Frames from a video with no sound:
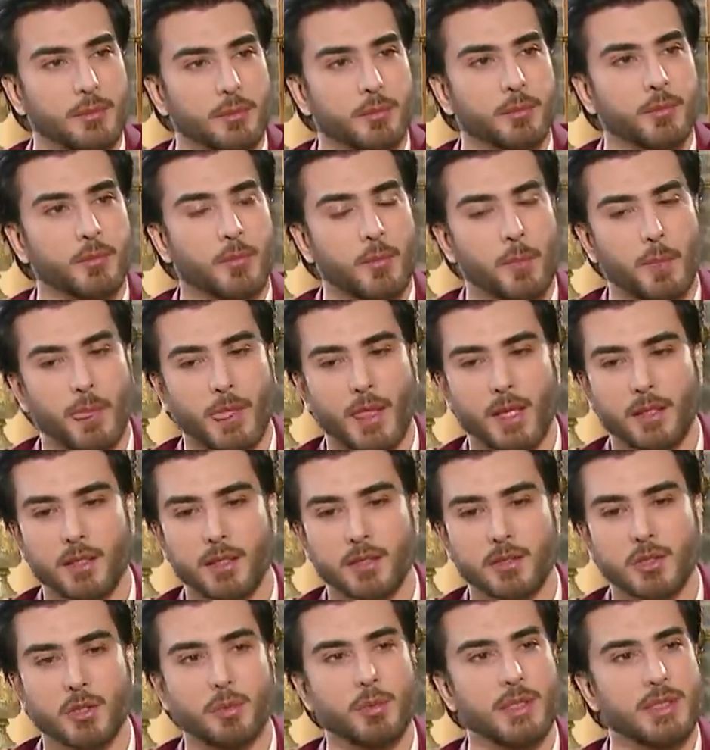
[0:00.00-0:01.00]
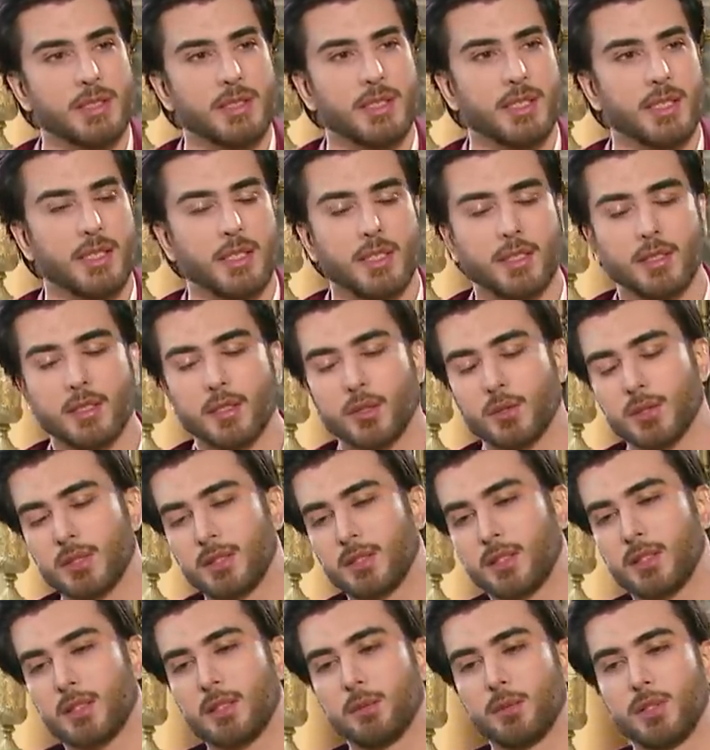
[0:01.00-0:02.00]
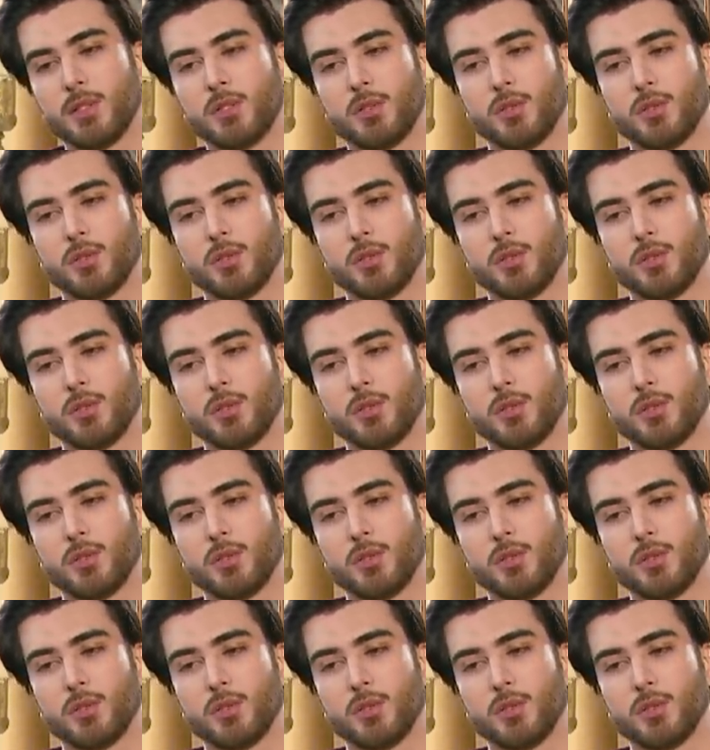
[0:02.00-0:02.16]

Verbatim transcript: हम्म। कि जो मर्जी करना है करो ज़िंदगी में हाँ।